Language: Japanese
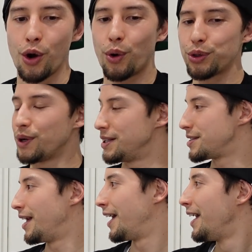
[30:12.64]
今度はで
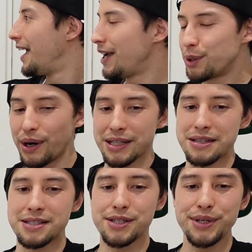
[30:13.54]
すね、
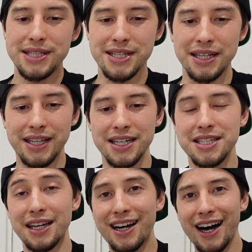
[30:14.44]
エドワーズスイッチに対し
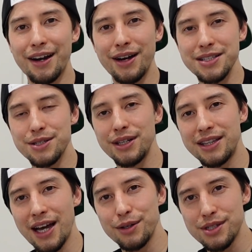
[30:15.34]
て
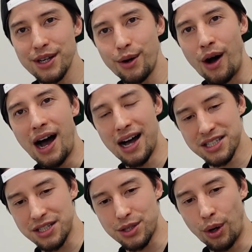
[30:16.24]
カール・アンソニー・タウンズへの
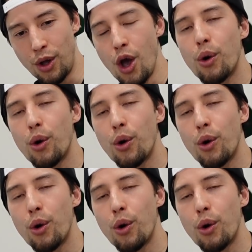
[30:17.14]
アシスト。